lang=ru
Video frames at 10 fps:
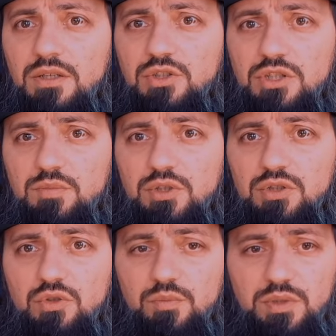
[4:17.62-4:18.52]
сейчас
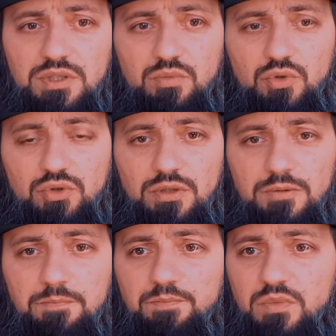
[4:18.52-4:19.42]
перейдем
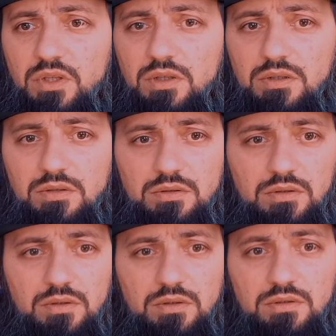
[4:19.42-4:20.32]
посмотрим, на
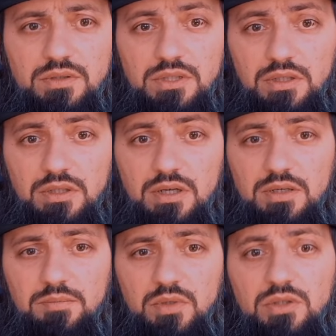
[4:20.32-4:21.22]

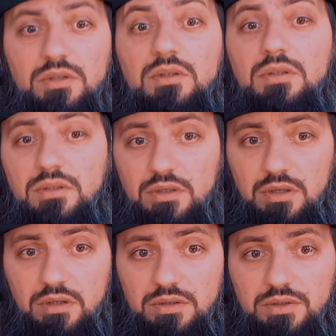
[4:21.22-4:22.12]
Telegram,
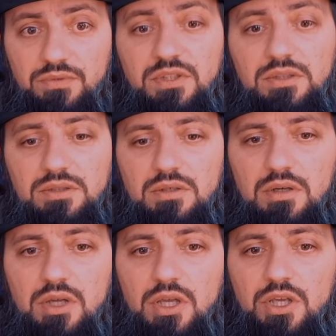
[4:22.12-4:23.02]

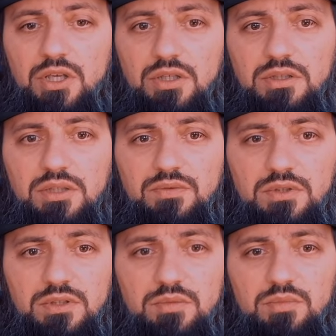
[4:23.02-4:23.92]
Twitter. И на
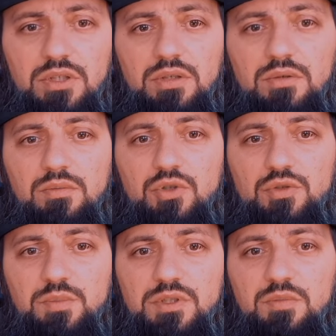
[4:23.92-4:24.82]
Twitter мы
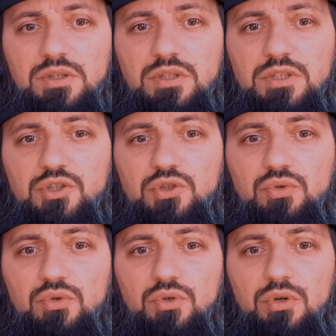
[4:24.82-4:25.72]
можем посмотреть,
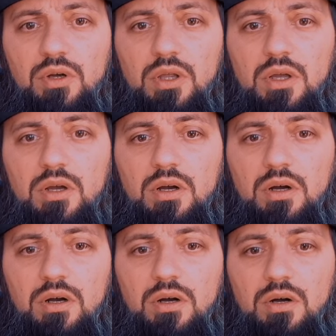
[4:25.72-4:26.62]
что
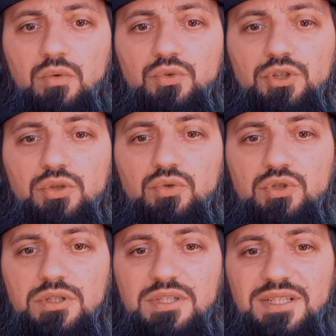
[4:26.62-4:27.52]
у них
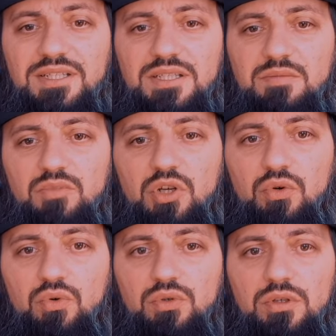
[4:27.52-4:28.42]
уже 10
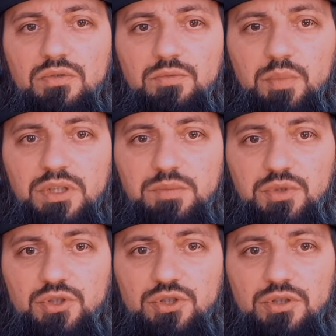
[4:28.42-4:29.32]
миллионов
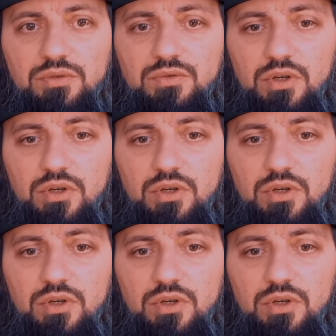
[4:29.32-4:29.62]
подписчиков.